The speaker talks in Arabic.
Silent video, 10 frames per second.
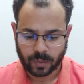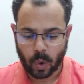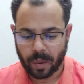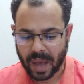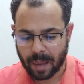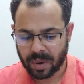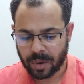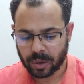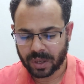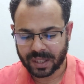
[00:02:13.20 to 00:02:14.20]
هو بيحمل
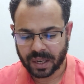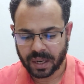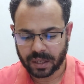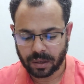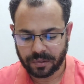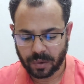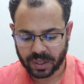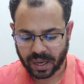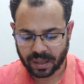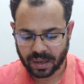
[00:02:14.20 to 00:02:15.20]
برضه اضغط على النقاط اللي فوق
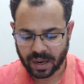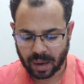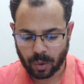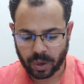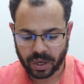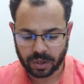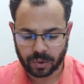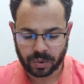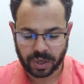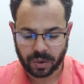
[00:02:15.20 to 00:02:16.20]
واتاكد ان انا على الموقع
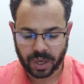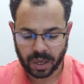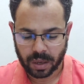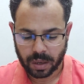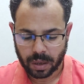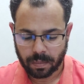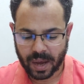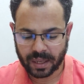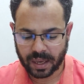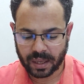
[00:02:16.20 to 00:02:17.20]
الالكتروني اوكي
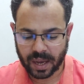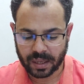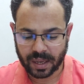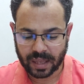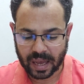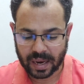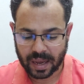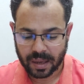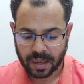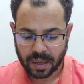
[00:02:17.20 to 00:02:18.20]
بعد كده اضغط
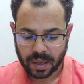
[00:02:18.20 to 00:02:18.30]
على